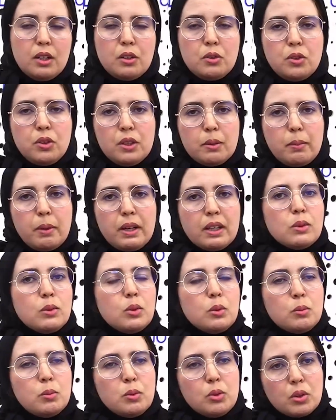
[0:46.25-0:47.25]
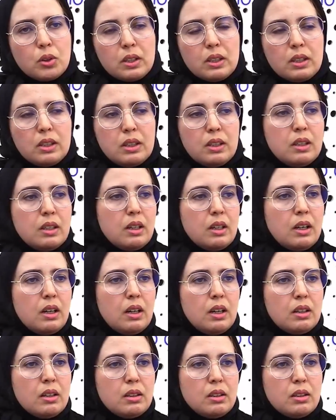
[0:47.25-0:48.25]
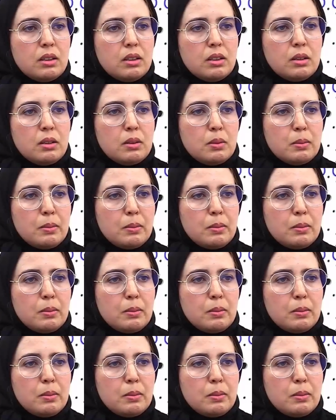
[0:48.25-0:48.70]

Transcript: فيه بعض الامور اللي هي آه،